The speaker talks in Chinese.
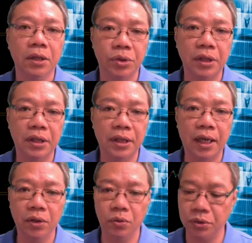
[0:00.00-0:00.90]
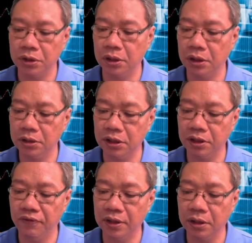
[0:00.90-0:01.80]
所以呢，南韩股市呢这
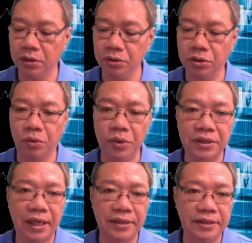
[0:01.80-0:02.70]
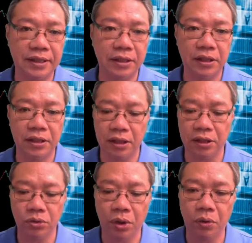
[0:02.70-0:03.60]
地方能够守稳在前低的一
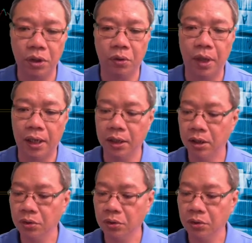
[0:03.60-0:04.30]
个状况的话，